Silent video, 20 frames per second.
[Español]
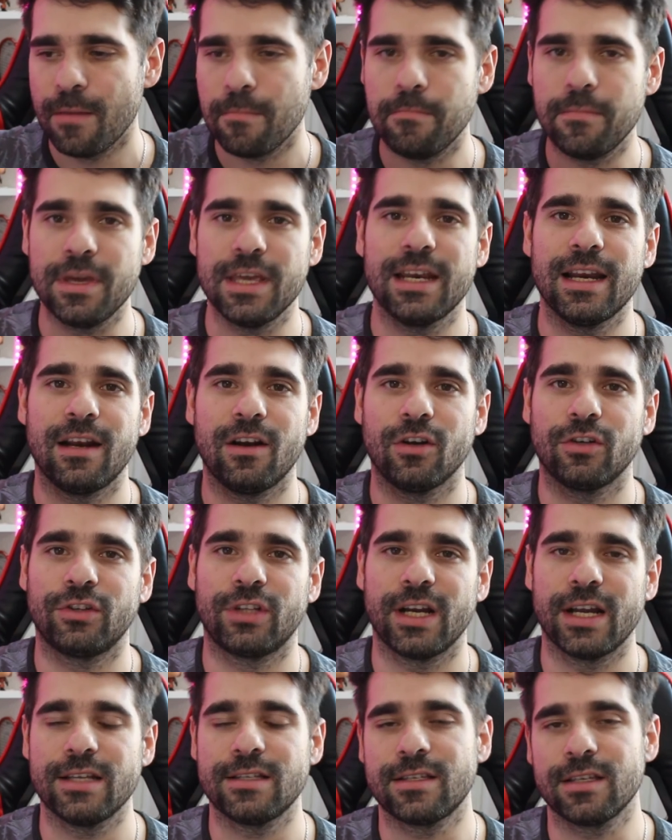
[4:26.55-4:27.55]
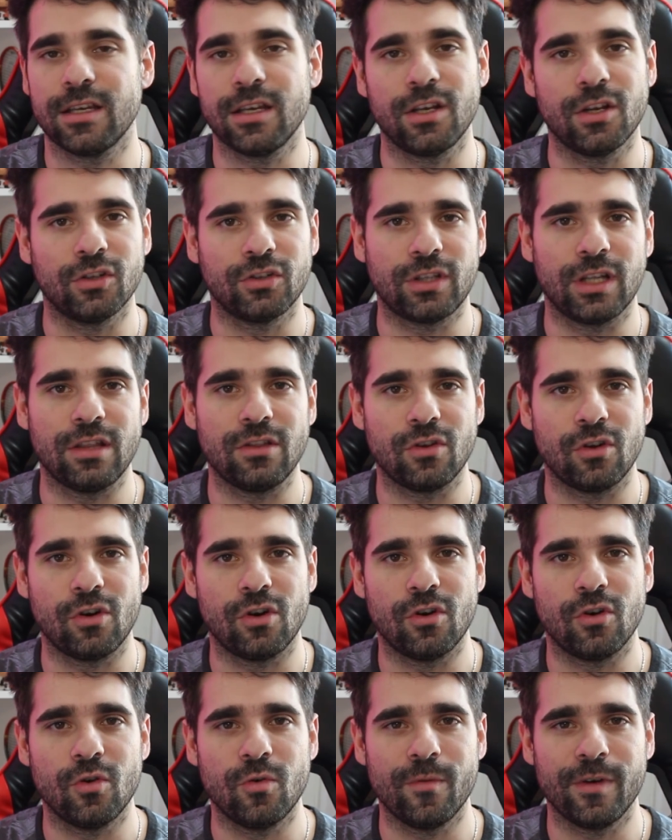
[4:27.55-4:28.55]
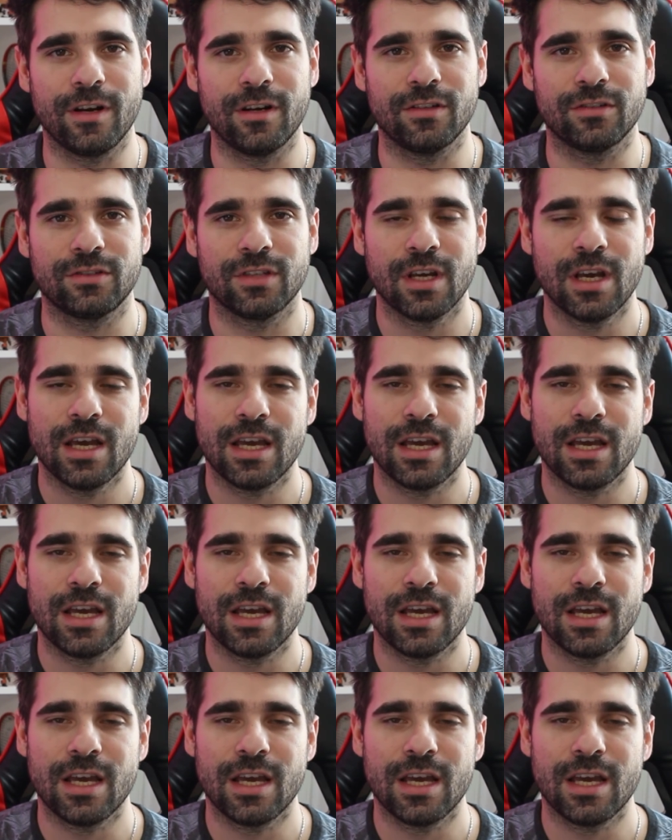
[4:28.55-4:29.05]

miren los trades y no tanto los números